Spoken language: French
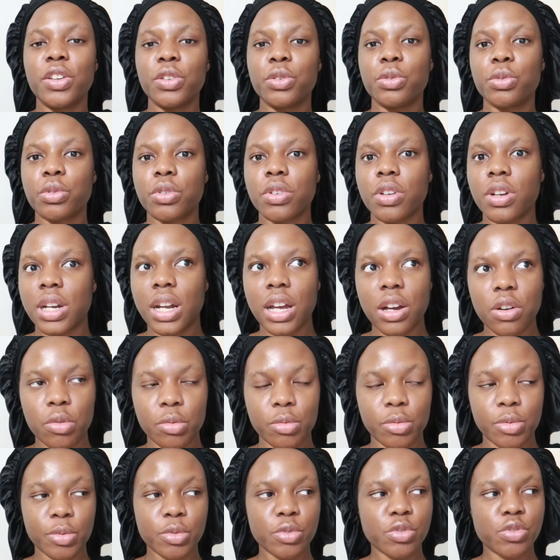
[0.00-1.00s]
Donc euh, là, au
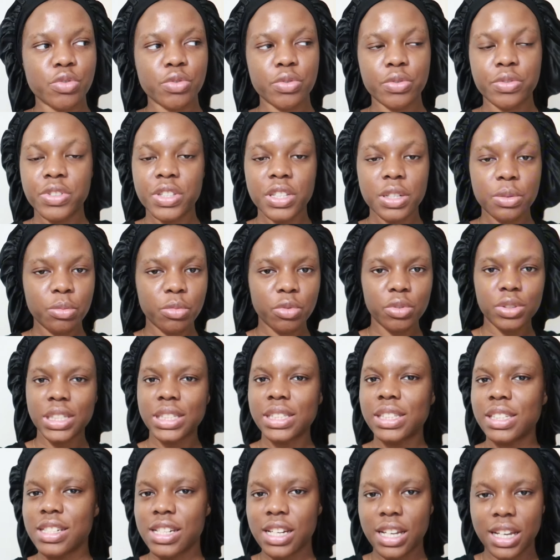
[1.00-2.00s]
moment où je filme, on est
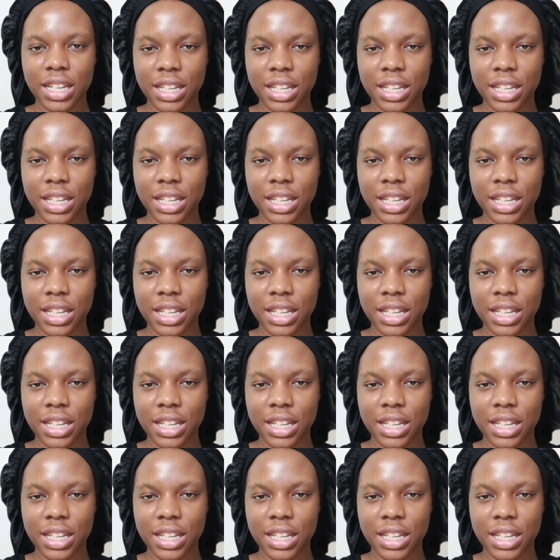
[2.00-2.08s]
déjà